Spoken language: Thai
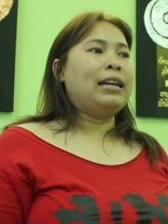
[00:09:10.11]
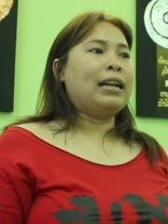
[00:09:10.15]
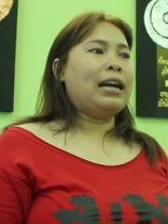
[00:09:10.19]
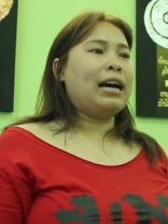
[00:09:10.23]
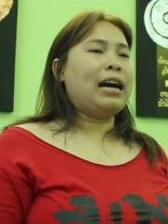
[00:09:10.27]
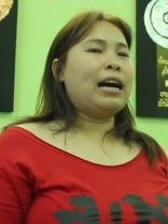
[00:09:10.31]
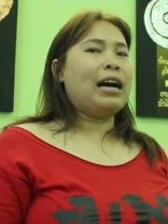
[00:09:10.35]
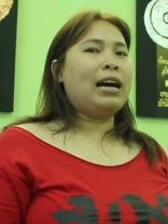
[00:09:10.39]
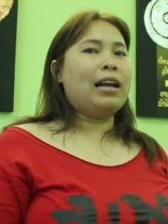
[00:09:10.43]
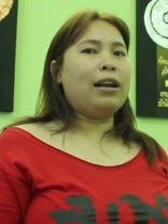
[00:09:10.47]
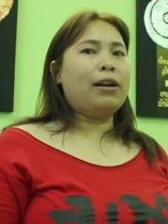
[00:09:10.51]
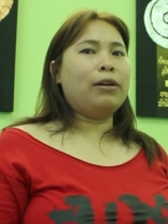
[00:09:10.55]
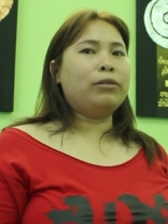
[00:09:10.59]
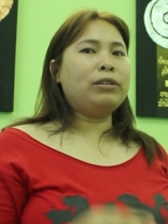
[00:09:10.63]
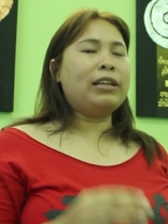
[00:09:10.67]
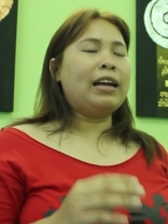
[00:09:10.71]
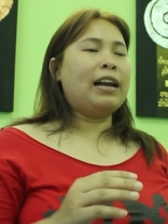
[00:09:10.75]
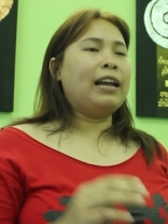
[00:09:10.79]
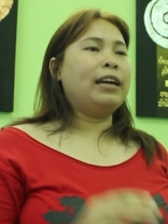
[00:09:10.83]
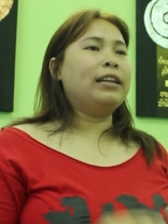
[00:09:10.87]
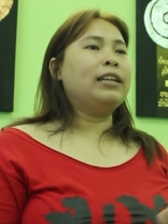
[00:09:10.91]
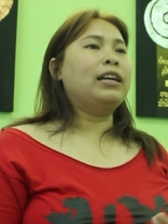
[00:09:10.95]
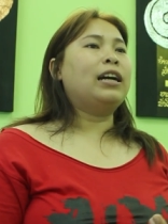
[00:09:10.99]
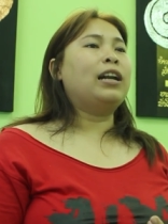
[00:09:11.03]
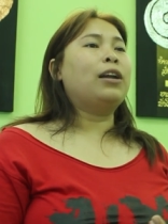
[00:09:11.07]
นะคะแล้วแต่
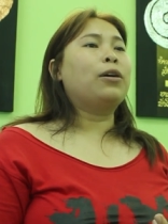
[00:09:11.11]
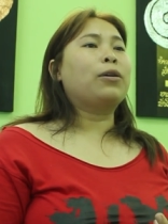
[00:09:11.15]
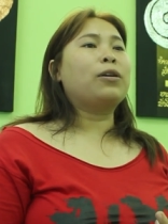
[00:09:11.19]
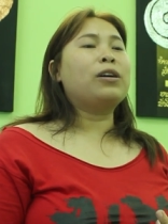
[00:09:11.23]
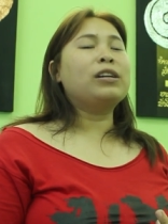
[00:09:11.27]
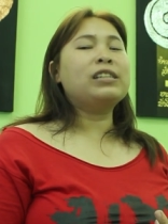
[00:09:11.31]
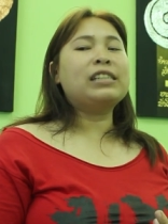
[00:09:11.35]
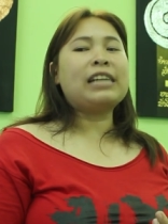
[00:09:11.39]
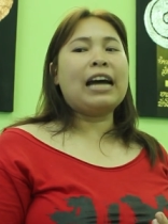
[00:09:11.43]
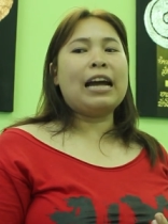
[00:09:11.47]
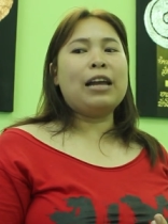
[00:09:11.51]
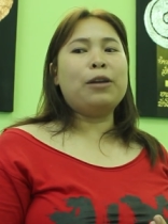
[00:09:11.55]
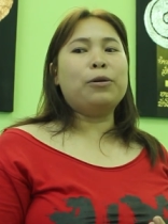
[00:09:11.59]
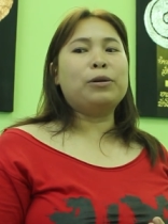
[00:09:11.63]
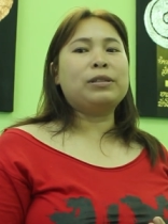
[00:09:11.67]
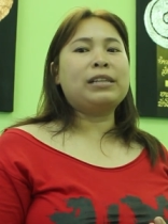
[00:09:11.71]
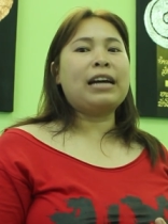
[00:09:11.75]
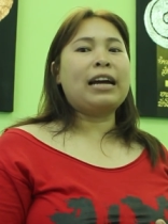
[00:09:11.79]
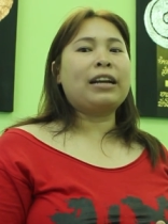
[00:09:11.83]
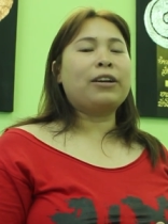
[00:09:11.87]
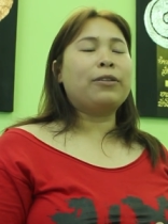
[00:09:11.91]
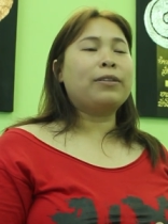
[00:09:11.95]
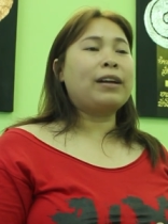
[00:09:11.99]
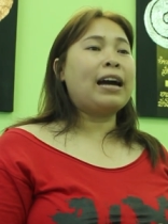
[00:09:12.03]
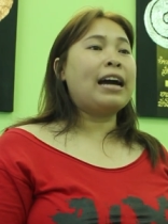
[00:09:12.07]
ละเดือนเราก็ใช้โล
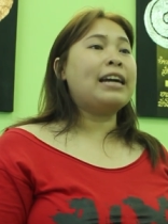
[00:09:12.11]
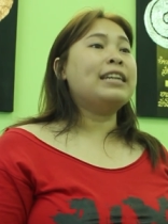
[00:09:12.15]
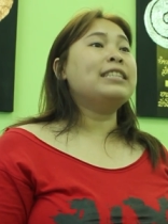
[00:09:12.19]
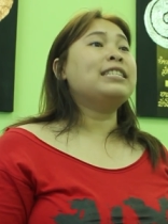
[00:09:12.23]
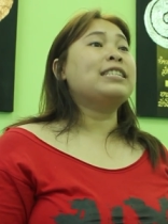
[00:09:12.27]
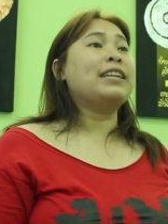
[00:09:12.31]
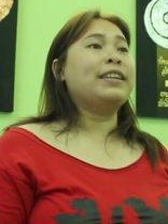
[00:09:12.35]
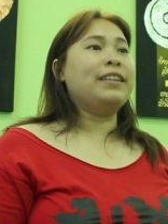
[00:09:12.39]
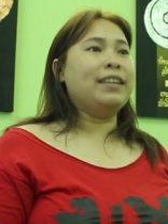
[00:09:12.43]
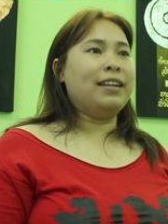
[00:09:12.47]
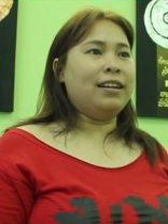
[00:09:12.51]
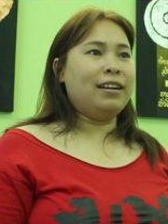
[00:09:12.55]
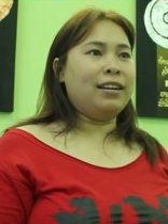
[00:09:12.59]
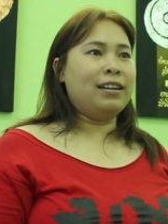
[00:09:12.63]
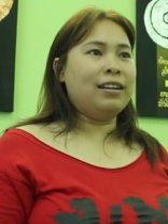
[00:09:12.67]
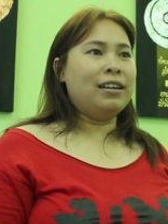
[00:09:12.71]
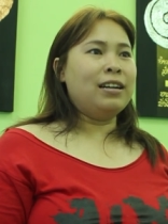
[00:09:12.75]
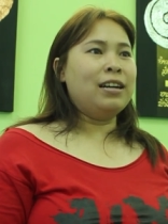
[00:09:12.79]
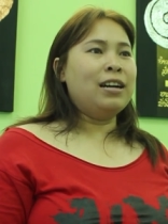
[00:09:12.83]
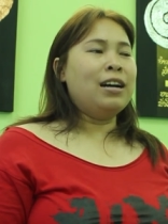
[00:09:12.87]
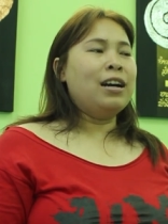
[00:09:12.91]
ชั่นค่อนข้างที่จะเยอะ